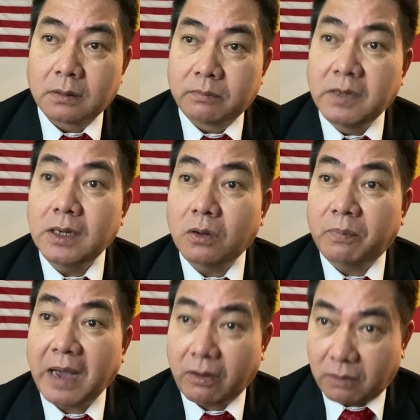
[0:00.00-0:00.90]
middle
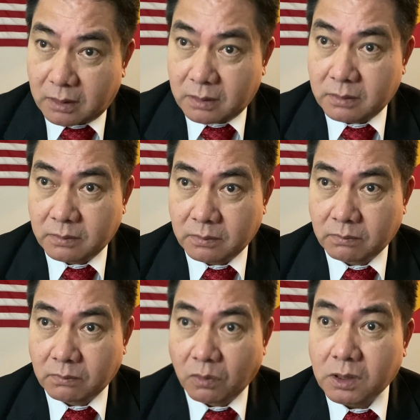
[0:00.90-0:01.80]
power,
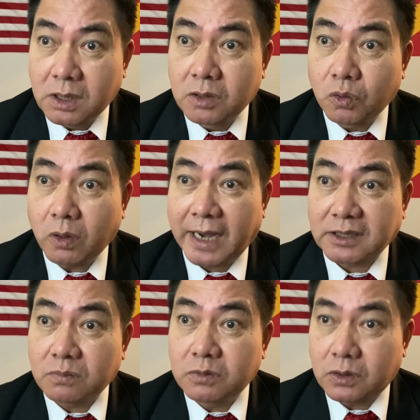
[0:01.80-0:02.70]
một cường quốc hàng
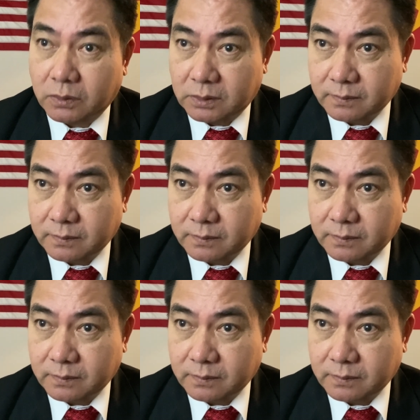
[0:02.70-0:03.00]
trung rồi.